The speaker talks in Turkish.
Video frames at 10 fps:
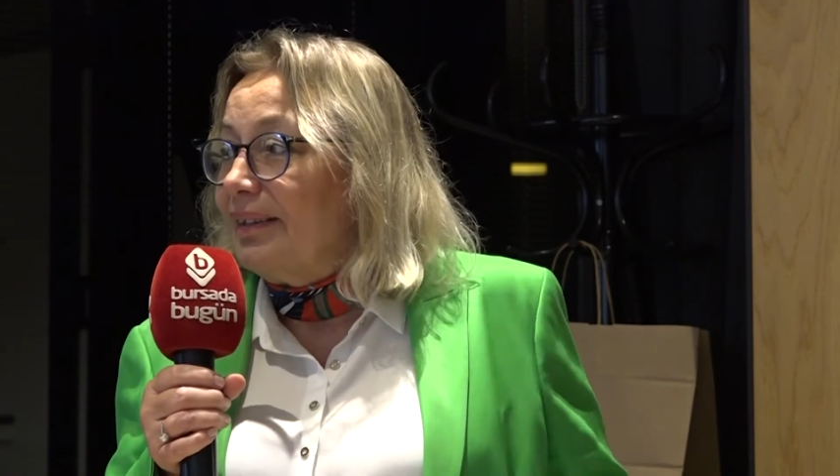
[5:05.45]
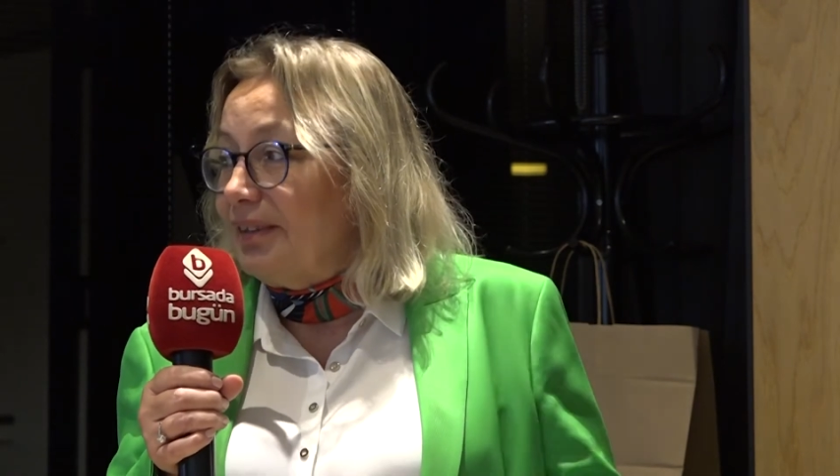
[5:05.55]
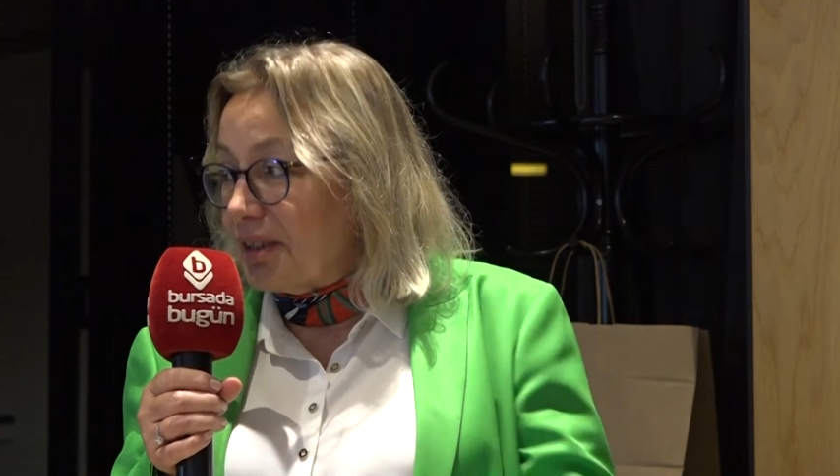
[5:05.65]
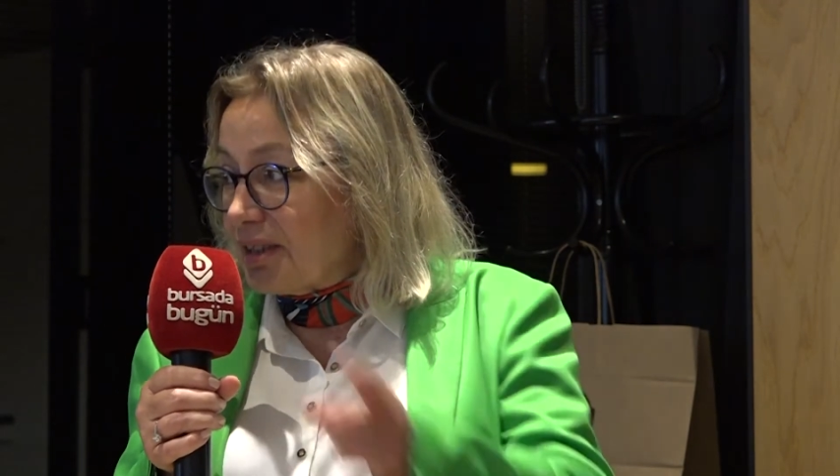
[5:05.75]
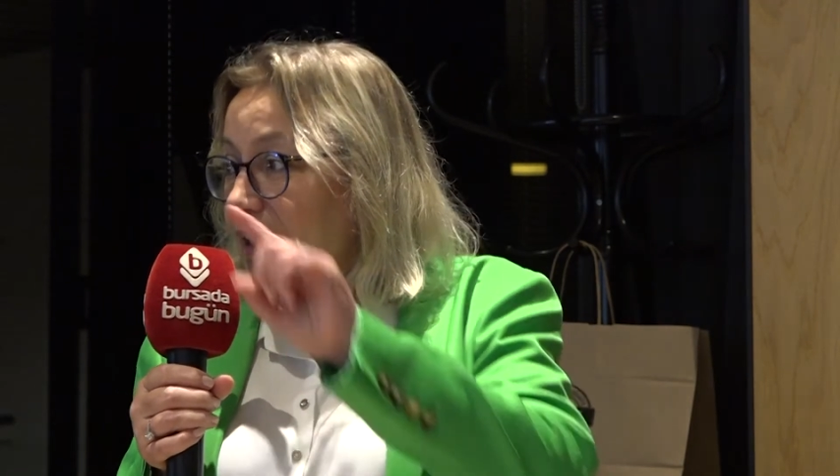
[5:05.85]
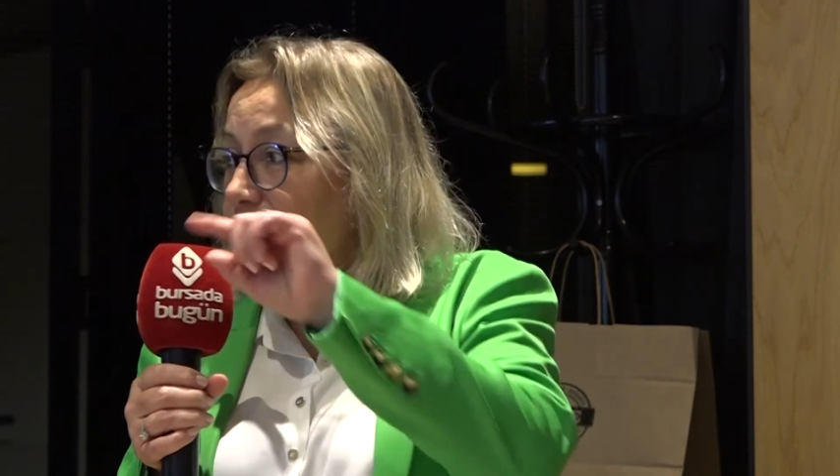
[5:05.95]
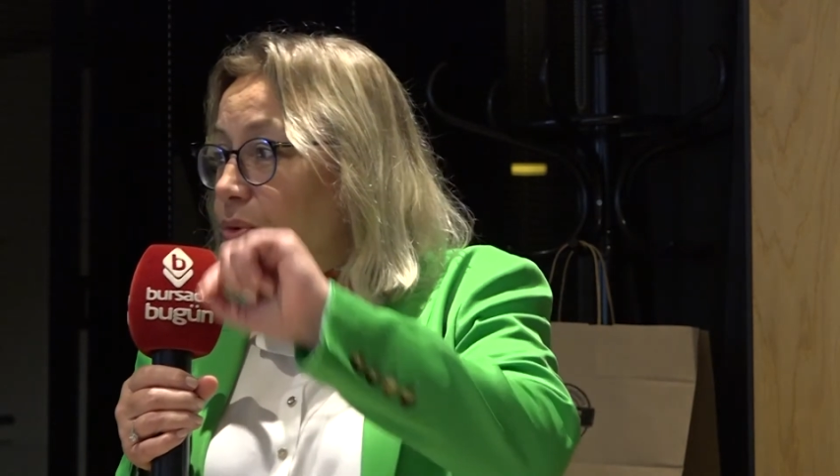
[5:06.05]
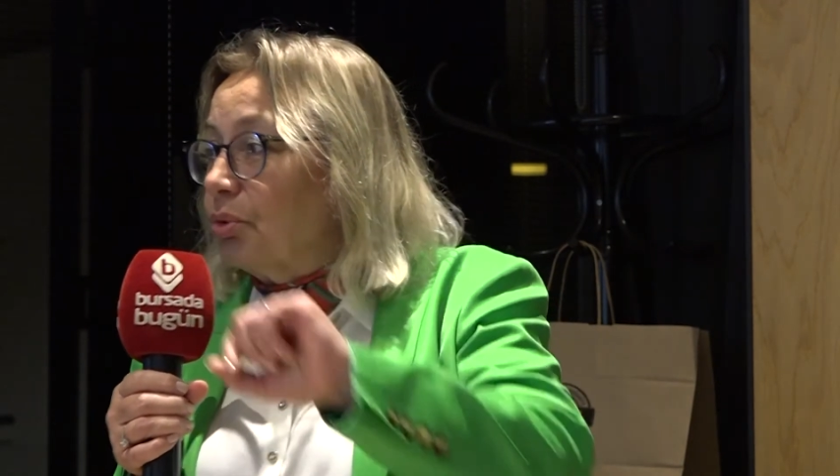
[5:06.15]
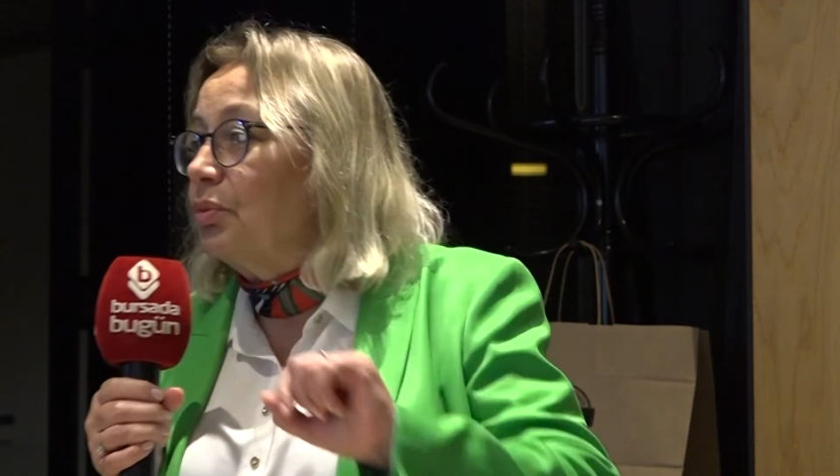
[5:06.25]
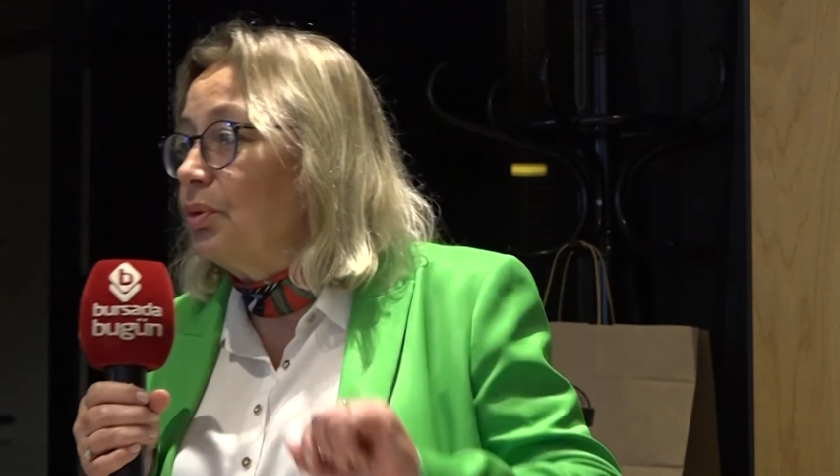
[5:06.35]
yasal
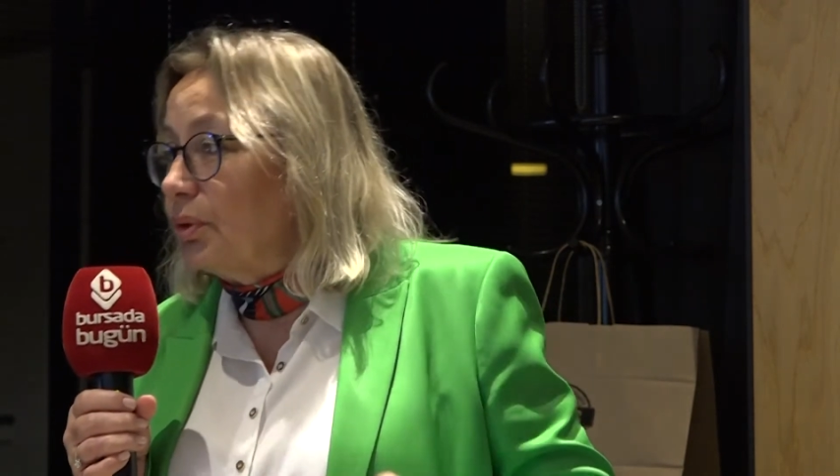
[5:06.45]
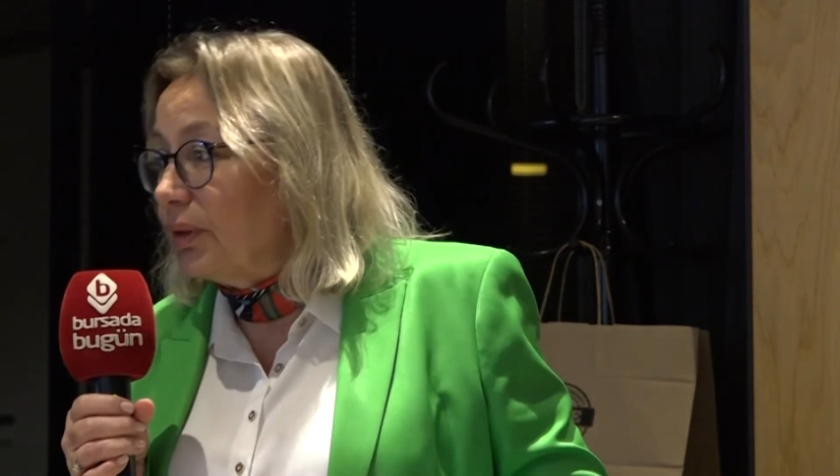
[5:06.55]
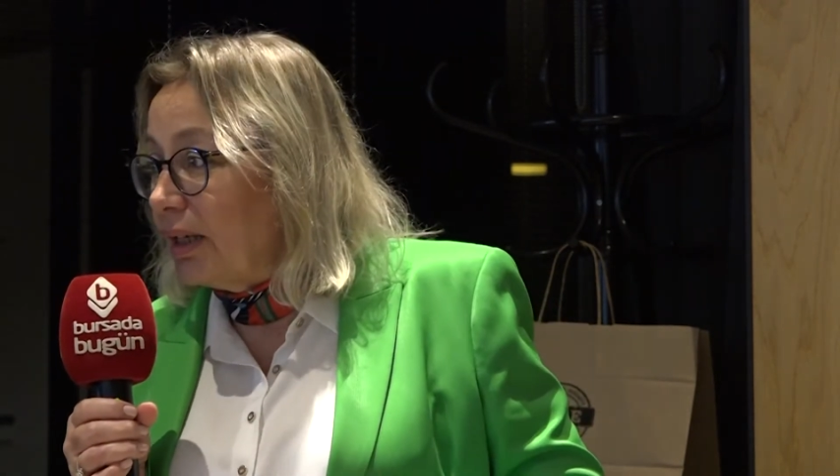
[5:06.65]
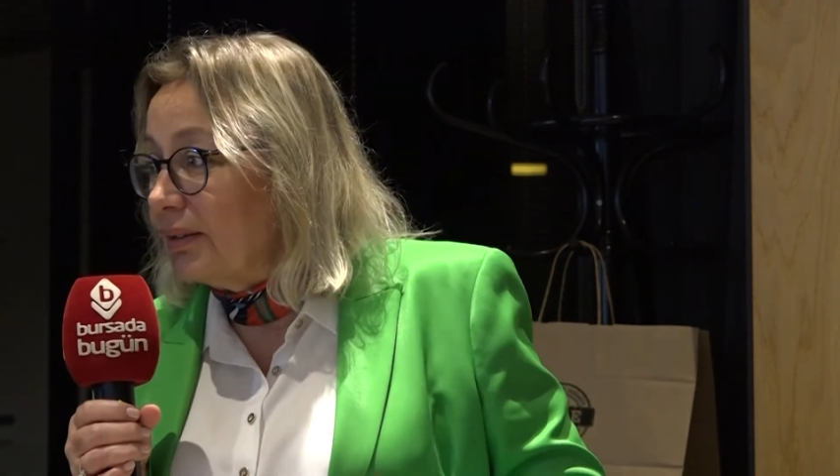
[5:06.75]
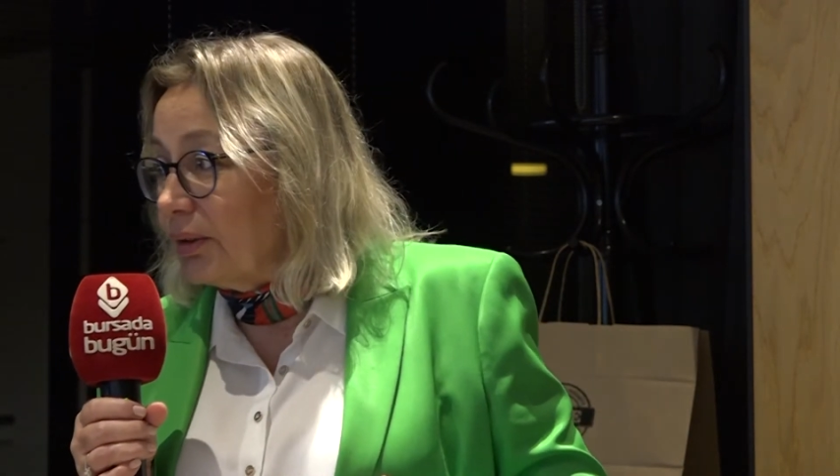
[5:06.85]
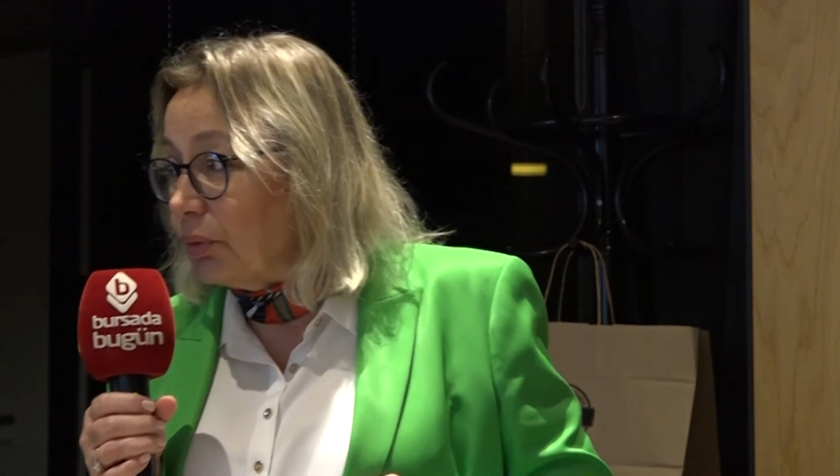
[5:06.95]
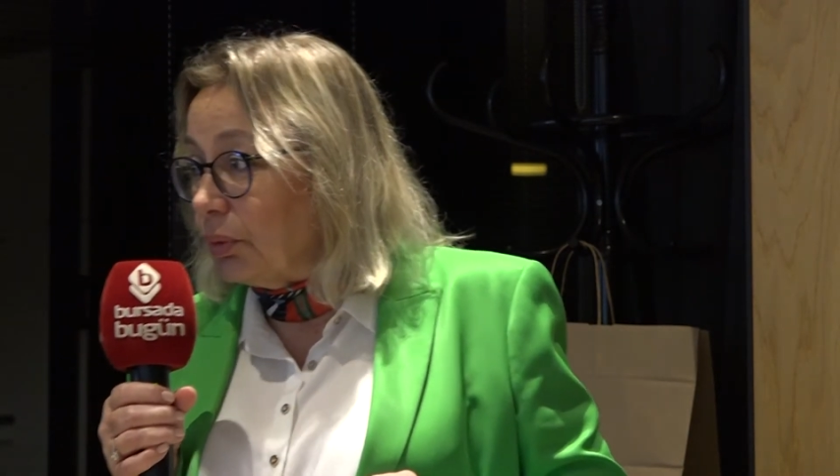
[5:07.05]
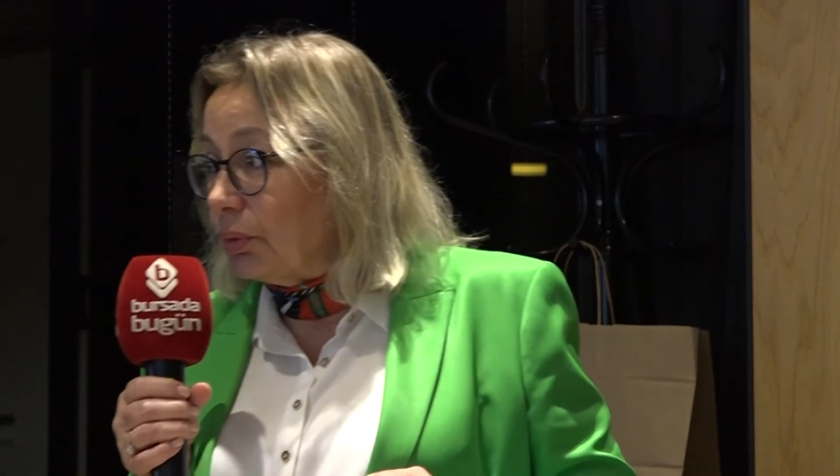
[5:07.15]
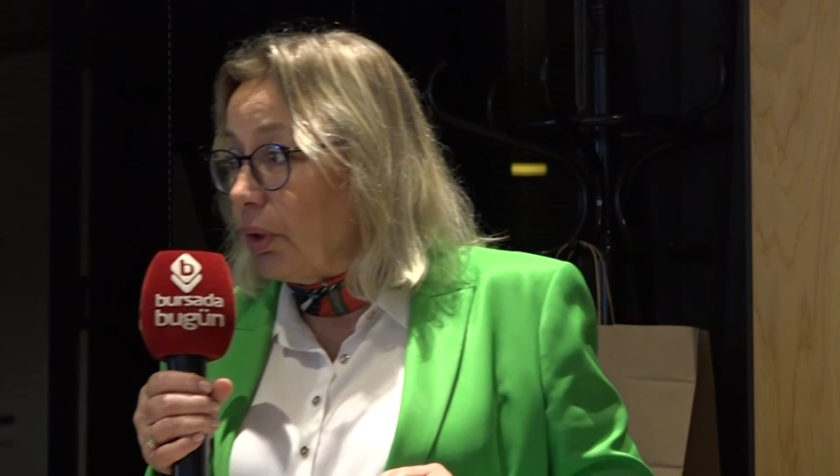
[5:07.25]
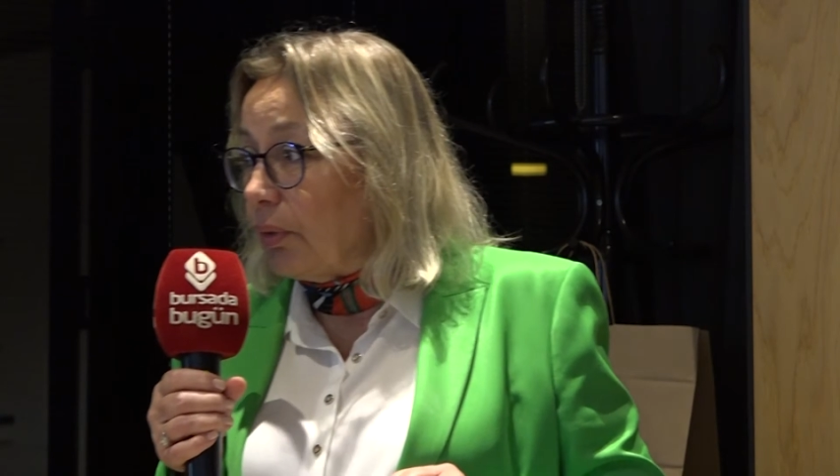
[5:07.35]
sorumluluklar da
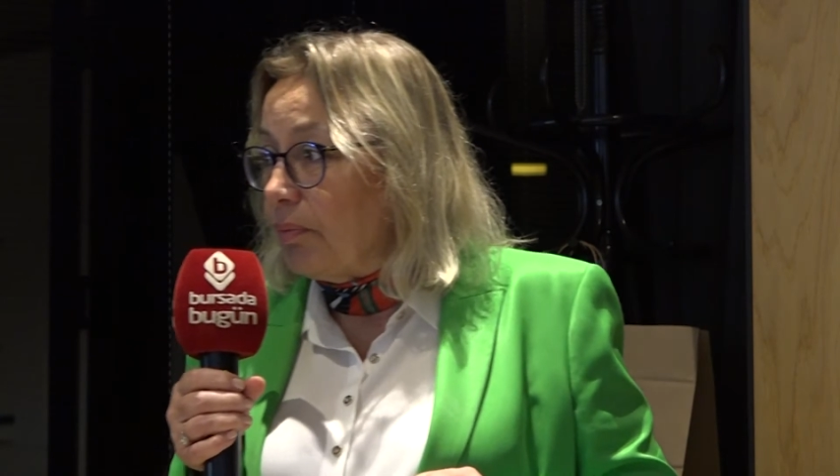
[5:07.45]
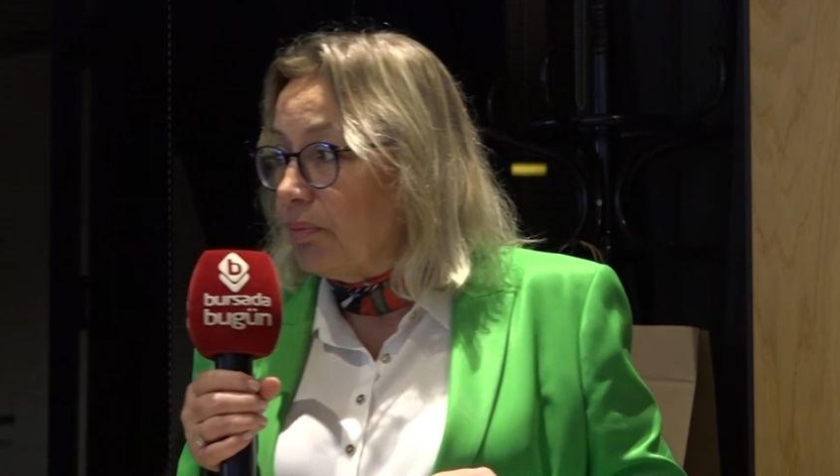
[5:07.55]
doğuyor.